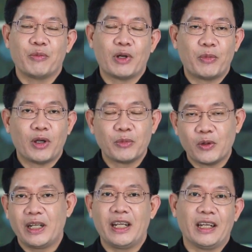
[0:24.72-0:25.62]
เตรียมความพร้อมต
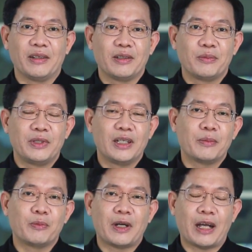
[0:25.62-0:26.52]
นเอง เพิ่
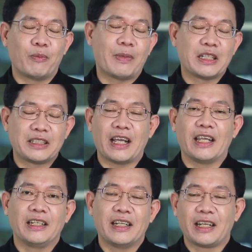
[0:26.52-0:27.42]
มความมั่นใจ
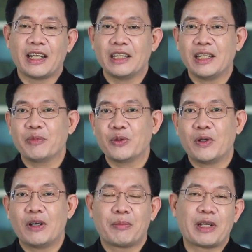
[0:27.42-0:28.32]
ในการเตรียมตัว
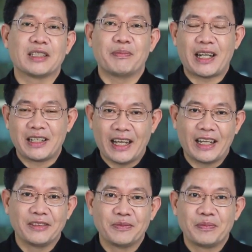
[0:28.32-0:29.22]
เข้ารับการสัมภาษณ์งา
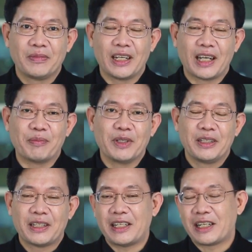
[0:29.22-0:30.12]
นนะครับ
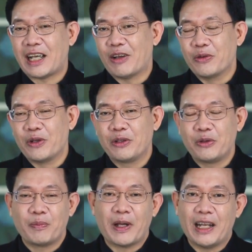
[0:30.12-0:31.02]
ถ้าจะกล่าวโดย
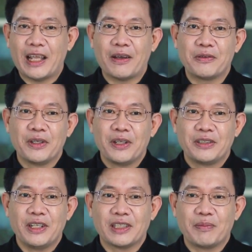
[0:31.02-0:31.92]
ทั่วไปแล้ว
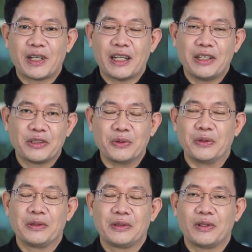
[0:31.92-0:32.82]
สิ่งสำคัญที่สุด
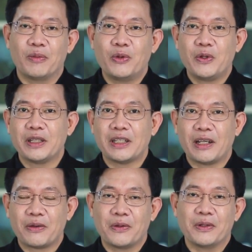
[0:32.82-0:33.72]
ของผู้เรียนแต่
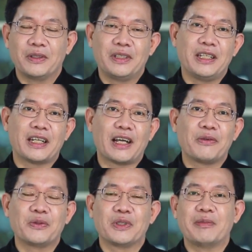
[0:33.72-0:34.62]
ละคนที่จะเข้า
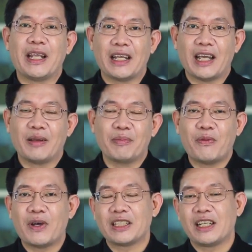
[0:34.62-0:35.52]
สู่ตำแหน่งงาน ไม่
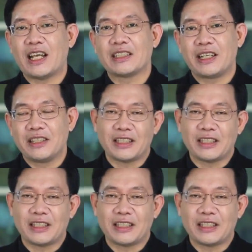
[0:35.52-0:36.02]
ว่าจะงานศึก